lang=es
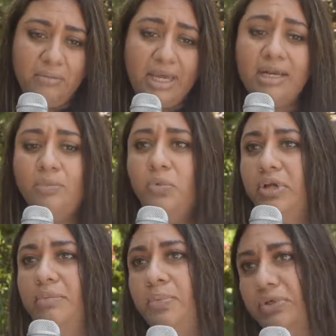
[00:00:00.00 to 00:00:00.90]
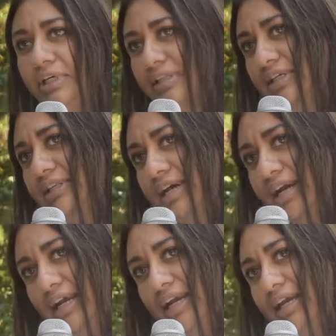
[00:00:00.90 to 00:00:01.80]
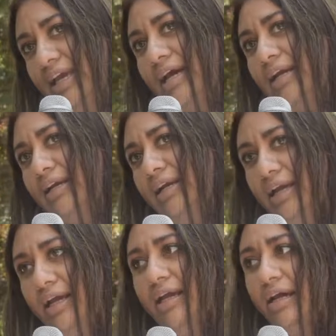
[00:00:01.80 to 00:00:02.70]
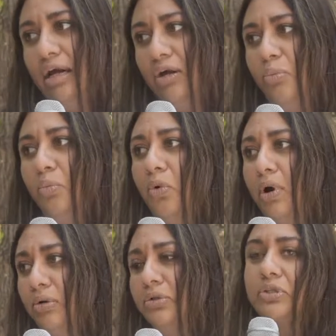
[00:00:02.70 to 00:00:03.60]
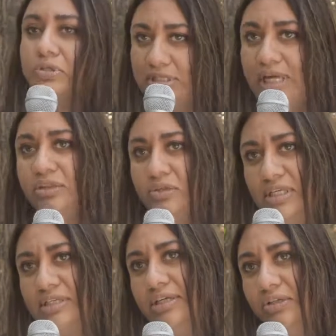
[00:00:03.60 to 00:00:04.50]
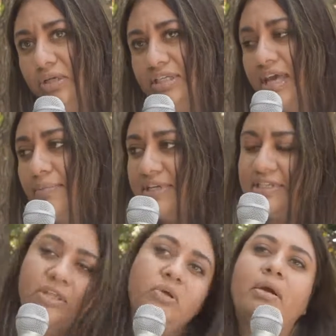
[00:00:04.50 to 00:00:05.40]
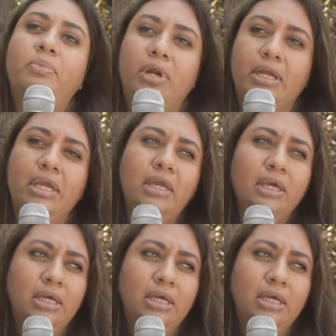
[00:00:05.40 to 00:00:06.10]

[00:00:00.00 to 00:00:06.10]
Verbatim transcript: era muy importante traer aquí a René, como a otros tantos escritores que han pasado ya por aquí,